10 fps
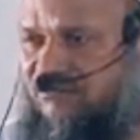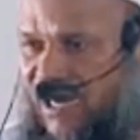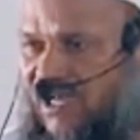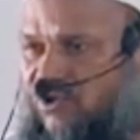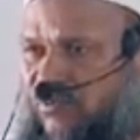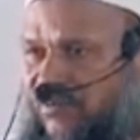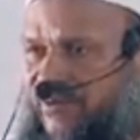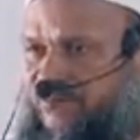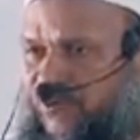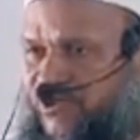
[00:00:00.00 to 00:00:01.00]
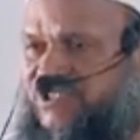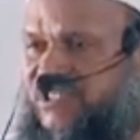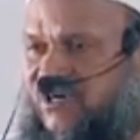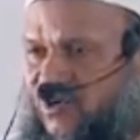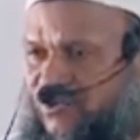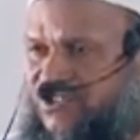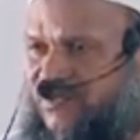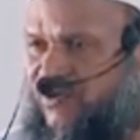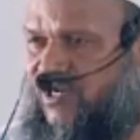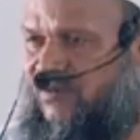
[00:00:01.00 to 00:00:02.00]
ভালোভাবে পরিষ্কার করছে
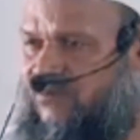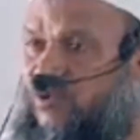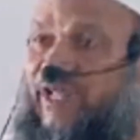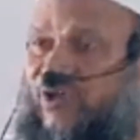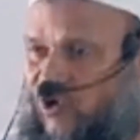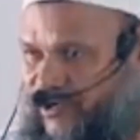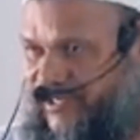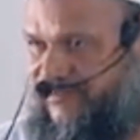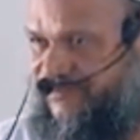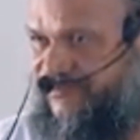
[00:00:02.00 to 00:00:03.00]
বলে মনে করে